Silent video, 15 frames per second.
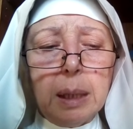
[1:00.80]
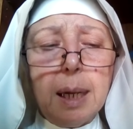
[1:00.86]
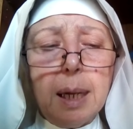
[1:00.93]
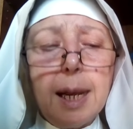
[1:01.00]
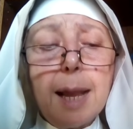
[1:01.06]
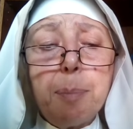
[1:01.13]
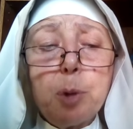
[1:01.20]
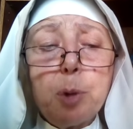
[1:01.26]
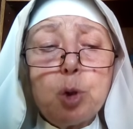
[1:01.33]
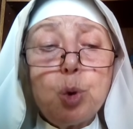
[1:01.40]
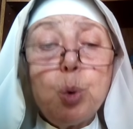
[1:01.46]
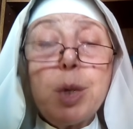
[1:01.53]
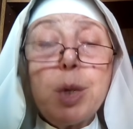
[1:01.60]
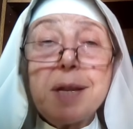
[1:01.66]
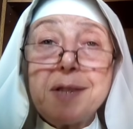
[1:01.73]
La
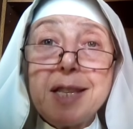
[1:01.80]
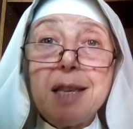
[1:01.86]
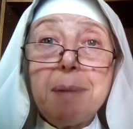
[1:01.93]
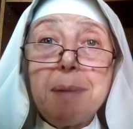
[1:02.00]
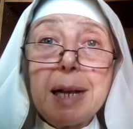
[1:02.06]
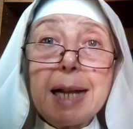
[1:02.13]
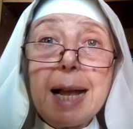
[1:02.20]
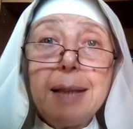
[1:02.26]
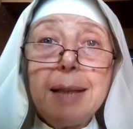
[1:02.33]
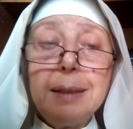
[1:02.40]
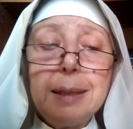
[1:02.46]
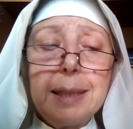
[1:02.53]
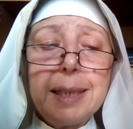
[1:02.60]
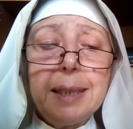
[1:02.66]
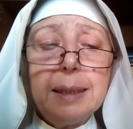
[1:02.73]
postura sede
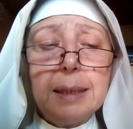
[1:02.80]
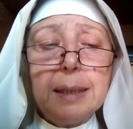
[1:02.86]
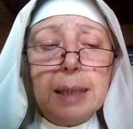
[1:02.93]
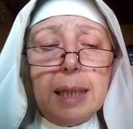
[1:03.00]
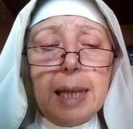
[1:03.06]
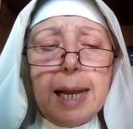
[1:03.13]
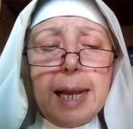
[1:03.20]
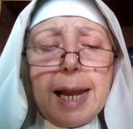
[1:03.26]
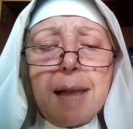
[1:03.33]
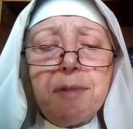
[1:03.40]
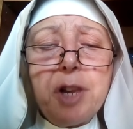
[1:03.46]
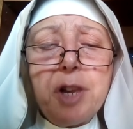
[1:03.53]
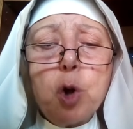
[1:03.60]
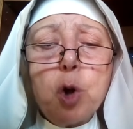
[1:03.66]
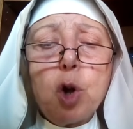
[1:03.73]
vacante la
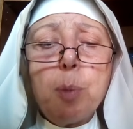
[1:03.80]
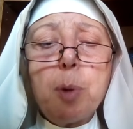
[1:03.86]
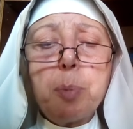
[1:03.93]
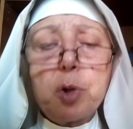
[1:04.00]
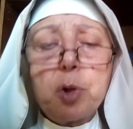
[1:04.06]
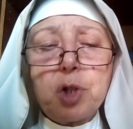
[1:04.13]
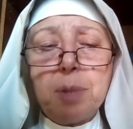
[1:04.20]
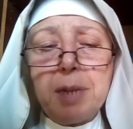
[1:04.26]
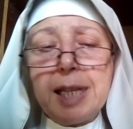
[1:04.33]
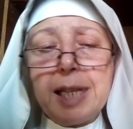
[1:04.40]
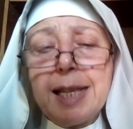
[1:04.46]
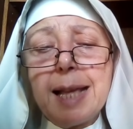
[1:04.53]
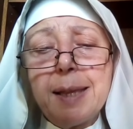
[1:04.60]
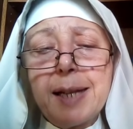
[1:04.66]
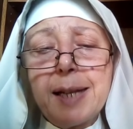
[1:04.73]
veo como
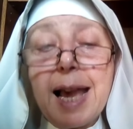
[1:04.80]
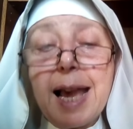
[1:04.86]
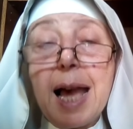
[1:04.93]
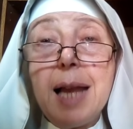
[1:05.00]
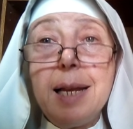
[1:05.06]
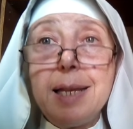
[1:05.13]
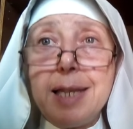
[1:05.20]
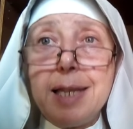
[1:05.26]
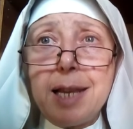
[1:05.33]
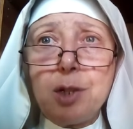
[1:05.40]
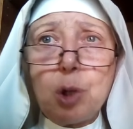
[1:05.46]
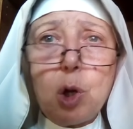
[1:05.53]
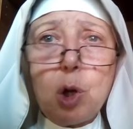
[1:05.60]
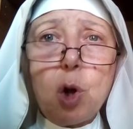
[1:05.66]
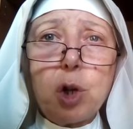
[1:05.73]
posibilidad real y
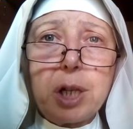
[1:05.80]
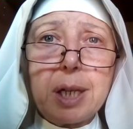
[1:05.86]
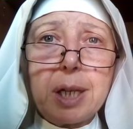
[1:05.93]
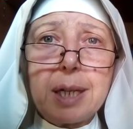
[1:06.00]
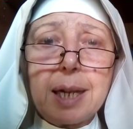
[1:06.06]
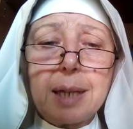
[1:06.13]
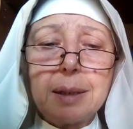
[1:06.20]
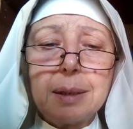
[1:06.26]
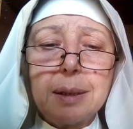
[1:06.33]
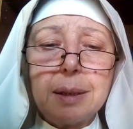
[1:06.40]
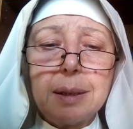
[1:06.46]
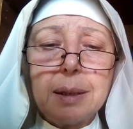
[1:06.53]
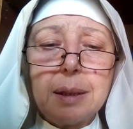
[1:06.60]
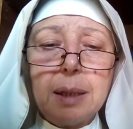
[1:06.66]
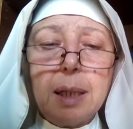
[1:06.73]
es lógica.
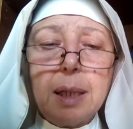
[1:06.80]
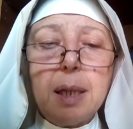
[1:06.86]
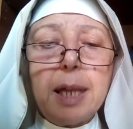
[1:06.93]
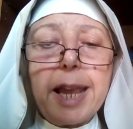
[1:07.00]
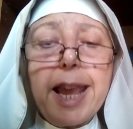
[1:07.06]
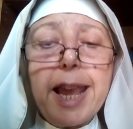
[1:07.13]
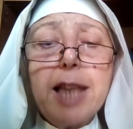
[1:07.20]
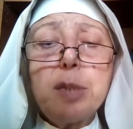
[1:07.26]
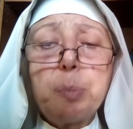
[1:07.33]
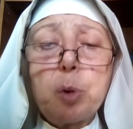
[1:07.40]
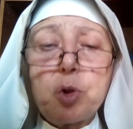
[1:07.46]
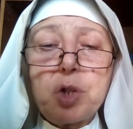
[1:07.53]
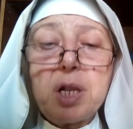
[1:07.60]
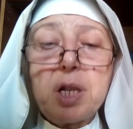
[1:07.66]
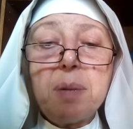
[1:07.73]
Es
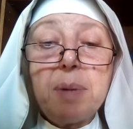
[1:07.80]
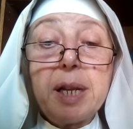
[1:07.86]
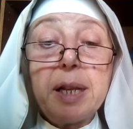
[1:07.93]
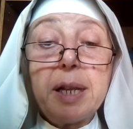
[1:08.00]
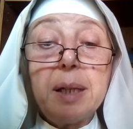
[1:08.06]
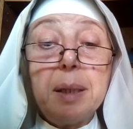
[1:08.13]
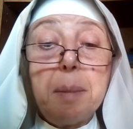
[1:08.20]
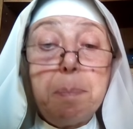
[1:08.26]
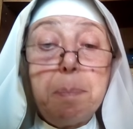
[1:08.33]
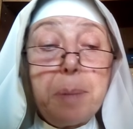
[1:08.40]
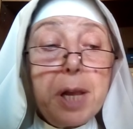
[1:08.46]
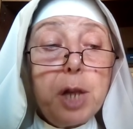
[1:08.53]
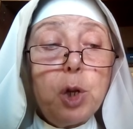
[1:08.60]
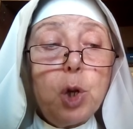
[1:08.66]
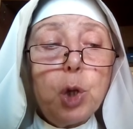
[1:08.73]
posible,
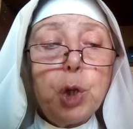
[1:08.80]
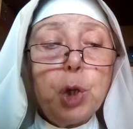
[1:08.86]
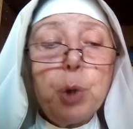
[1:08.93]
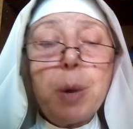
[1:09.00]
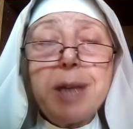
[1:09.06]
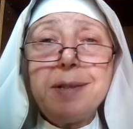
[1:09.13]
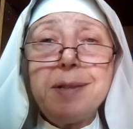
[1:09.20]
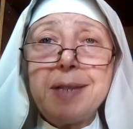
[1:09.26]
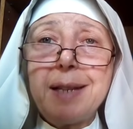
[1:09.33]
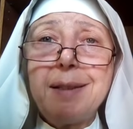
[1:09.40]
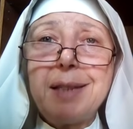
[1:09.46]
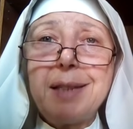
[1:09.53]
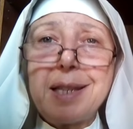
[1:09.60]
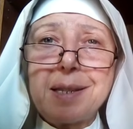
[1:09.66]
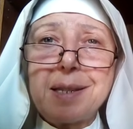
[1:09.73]
pero no hay
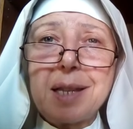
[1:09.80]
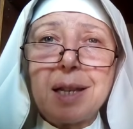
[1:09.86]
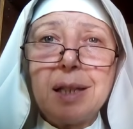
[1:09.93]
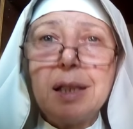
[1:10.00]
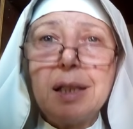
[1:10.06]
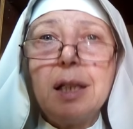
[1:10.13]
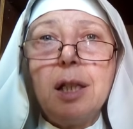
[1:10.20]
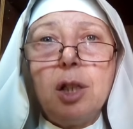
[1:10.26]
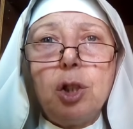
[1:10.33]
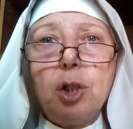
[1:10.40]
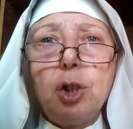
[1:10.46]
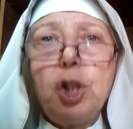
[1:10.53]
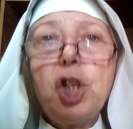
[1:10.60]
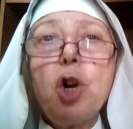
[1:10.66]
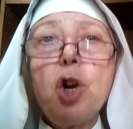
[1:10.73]
certeza.
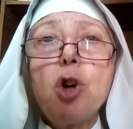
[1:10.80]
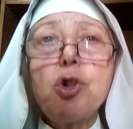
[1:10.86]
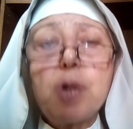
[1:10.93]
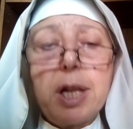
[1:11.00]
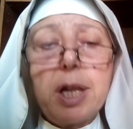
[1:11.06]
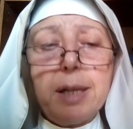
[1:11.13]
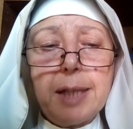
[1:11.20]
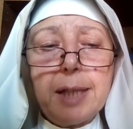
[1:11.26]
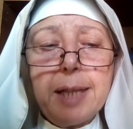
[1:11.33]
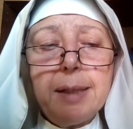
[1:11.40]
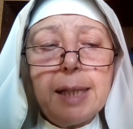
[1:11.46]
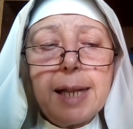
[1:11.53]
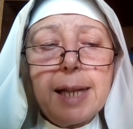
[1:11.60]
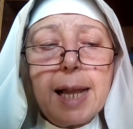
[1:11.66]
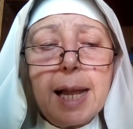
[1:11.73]
Dios
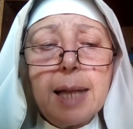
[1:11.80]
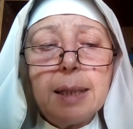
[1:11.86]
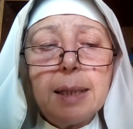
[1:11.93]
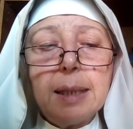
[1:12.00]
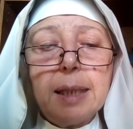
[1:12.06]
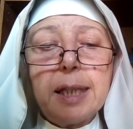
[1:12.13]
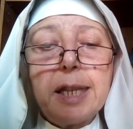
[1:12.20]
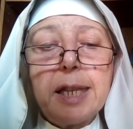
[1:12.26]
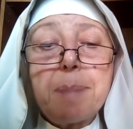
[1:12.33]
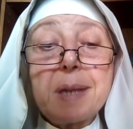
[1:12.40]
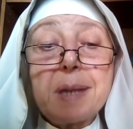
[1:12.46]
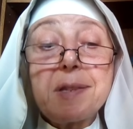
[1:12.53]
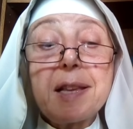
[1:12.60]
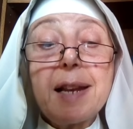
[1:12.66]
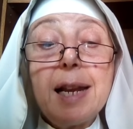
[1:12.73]
entenderá y
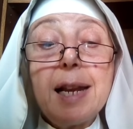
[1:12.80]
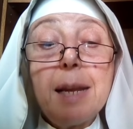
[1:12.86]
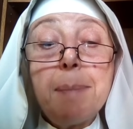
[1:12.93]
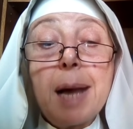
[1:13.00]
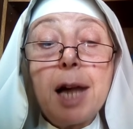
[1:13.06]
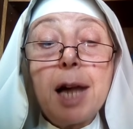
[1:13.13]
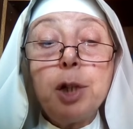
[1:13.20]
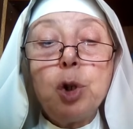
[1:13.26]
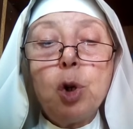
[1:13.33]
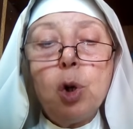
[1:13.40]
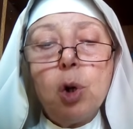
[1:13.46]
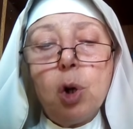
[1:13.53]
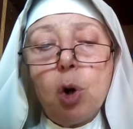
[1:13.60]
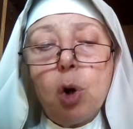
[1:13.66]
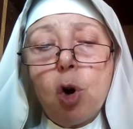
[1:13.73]
pasará la
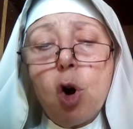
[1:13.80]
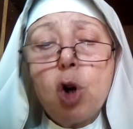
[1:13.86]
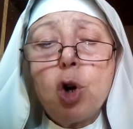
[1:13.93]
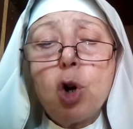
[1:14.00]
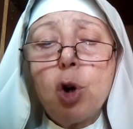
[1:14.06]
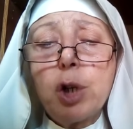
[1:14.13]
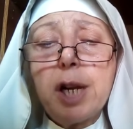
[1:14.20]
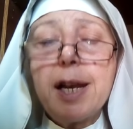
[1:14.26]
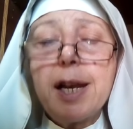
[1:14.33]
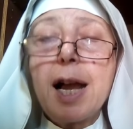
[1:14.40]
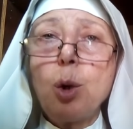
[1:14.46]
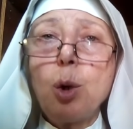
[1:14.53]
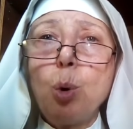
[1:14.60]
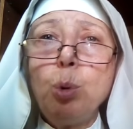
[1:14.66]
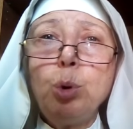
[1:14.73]
mano o
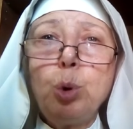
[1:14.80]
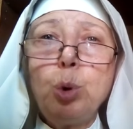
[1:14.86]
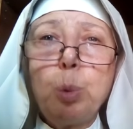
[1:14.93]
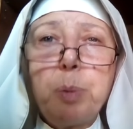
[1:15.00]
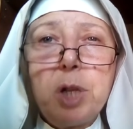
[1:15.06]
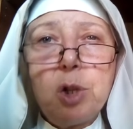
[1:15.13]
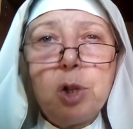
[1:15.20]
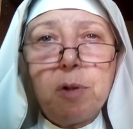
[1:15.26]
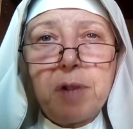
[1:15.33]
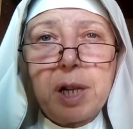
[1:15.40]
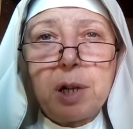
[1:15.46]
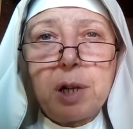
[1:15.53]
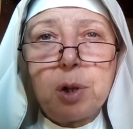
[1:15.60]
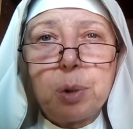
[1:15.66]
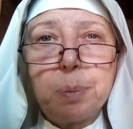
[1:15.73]
correrá un tupido
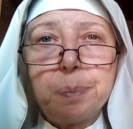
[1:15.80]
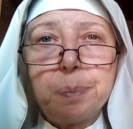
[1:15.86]
velo.